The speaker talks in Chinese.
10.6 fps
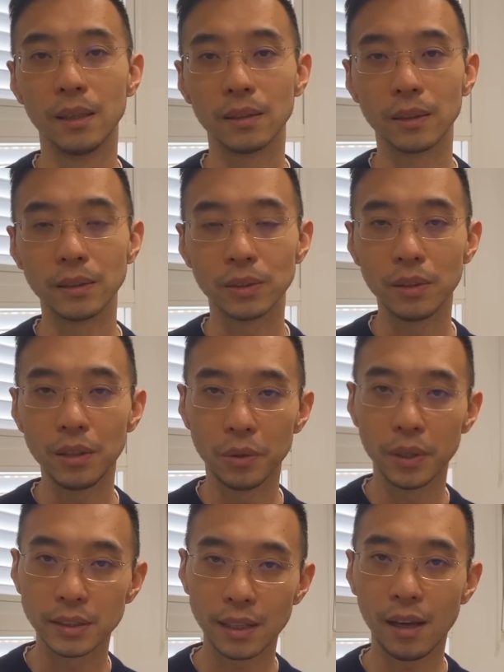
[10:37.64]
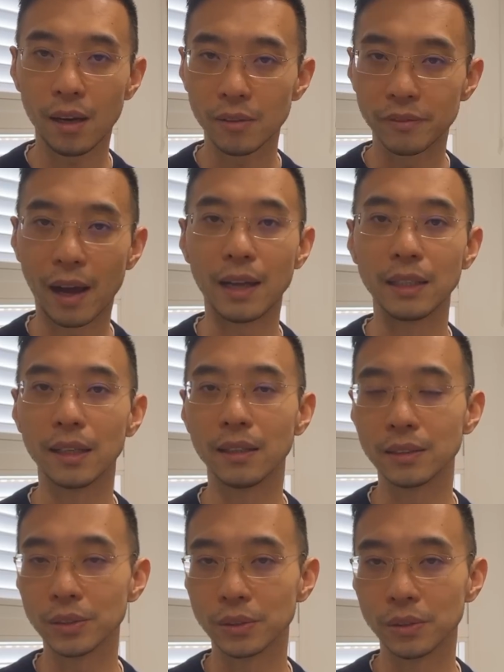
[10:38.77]
等于从六月三号晚上
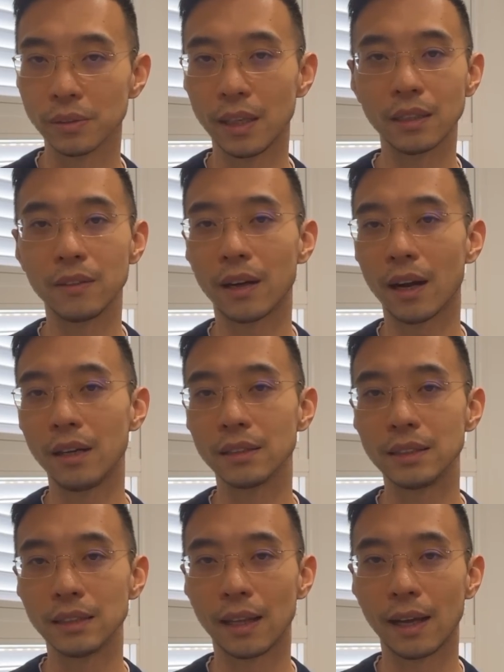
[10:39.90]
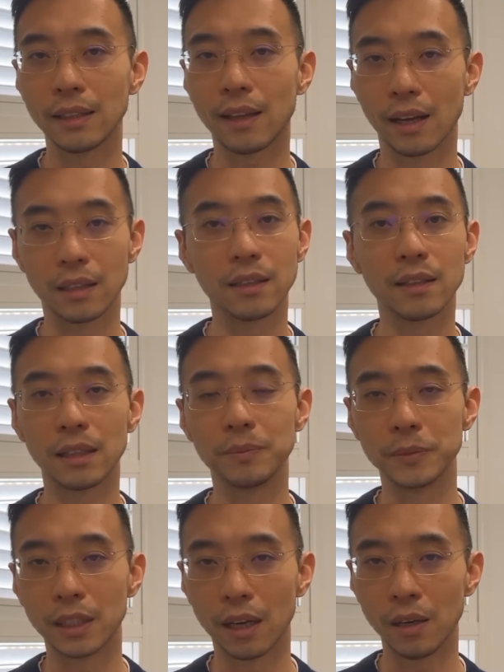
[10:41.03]
就从那个地方开始进来坦克啊什么
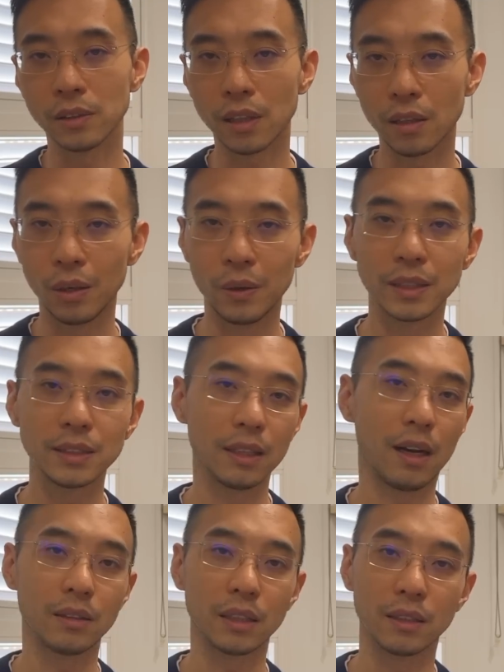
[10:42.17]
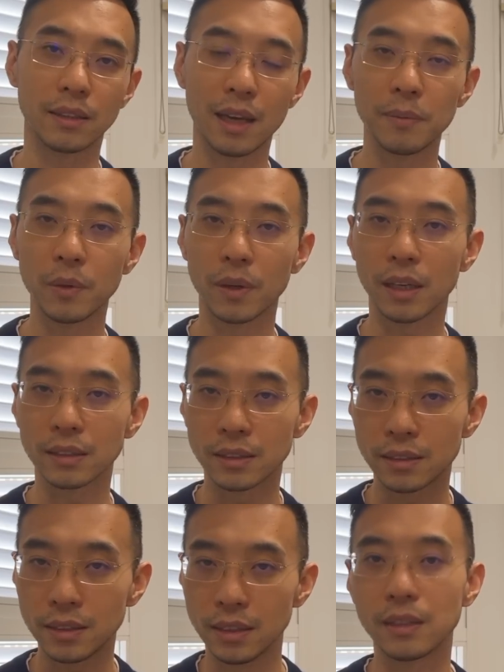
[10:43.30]
的，然后到六月四号整个天安门广场
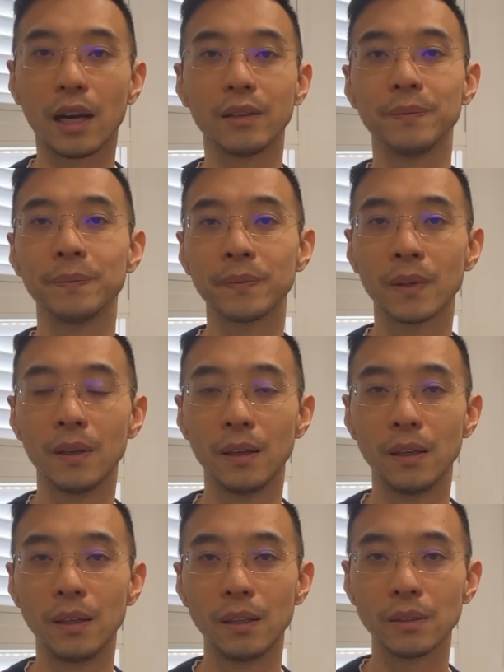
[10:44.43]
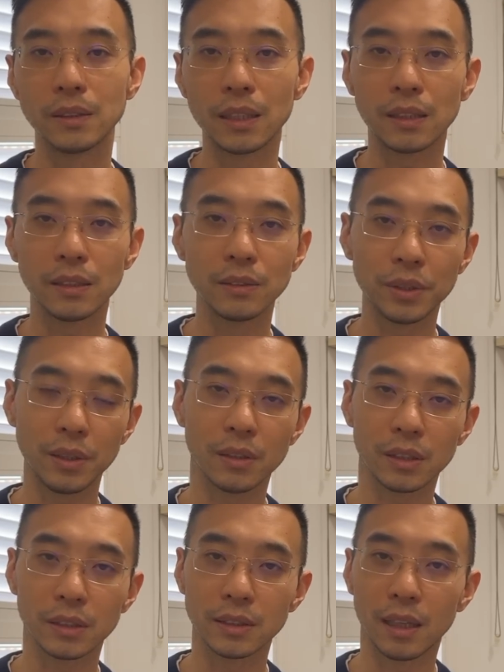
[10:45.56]
清场，所以这个事情最后
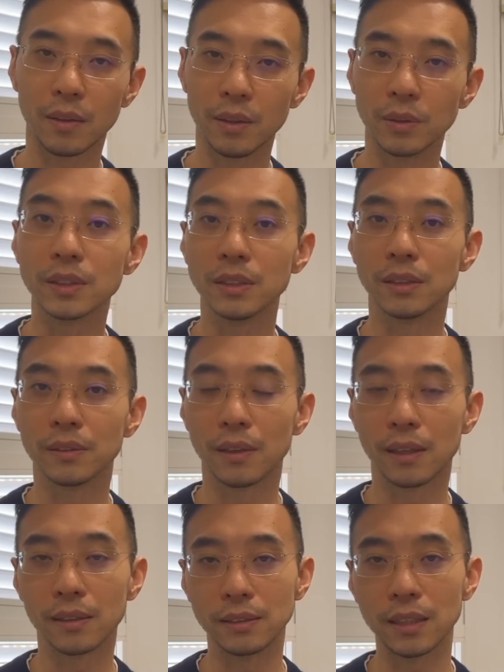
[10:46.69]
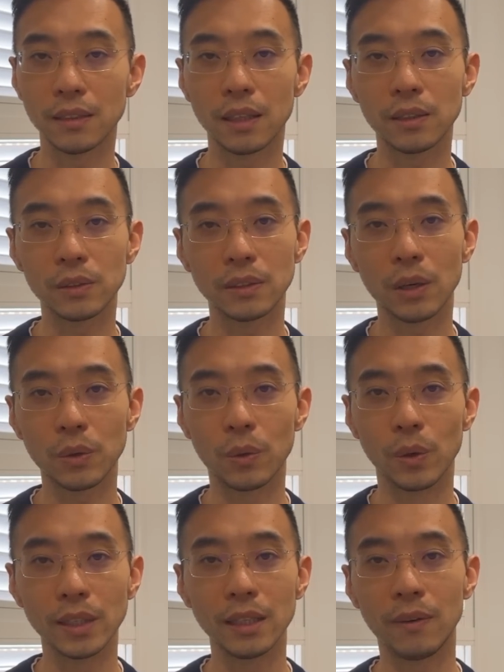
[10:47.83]
是叫六四，对吧？你现在在
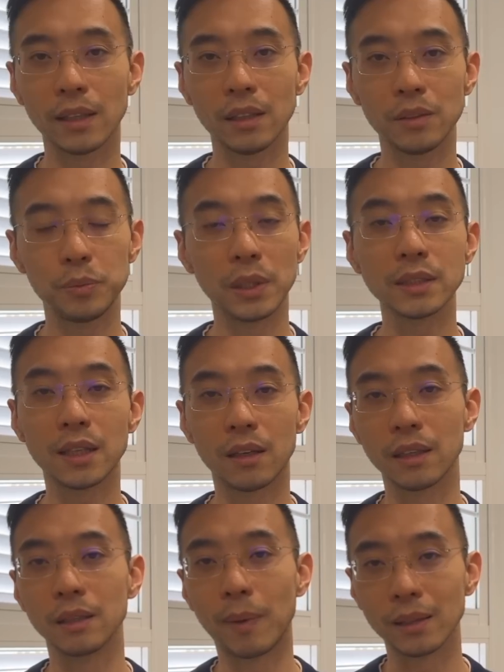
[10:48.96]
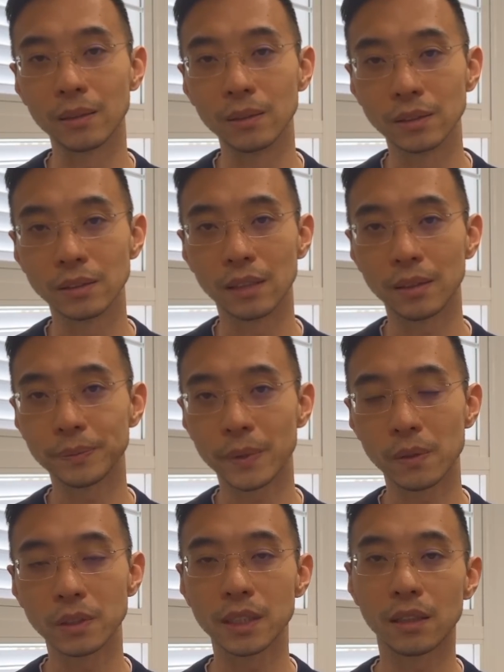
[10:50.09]
国内的话，它不能叫这个八九六四的，都
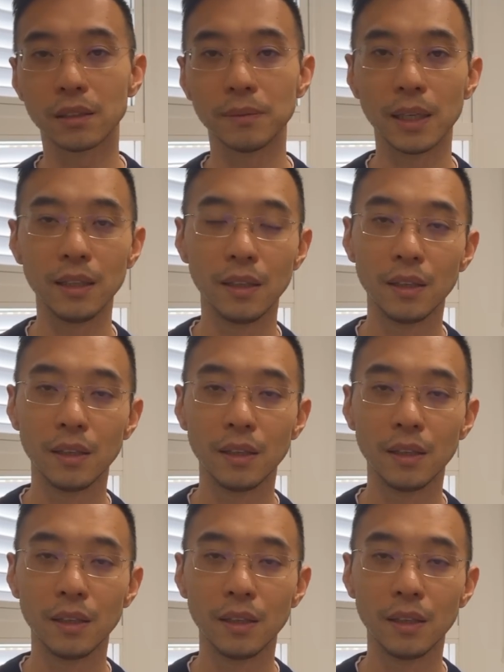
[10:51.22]
是叫什么，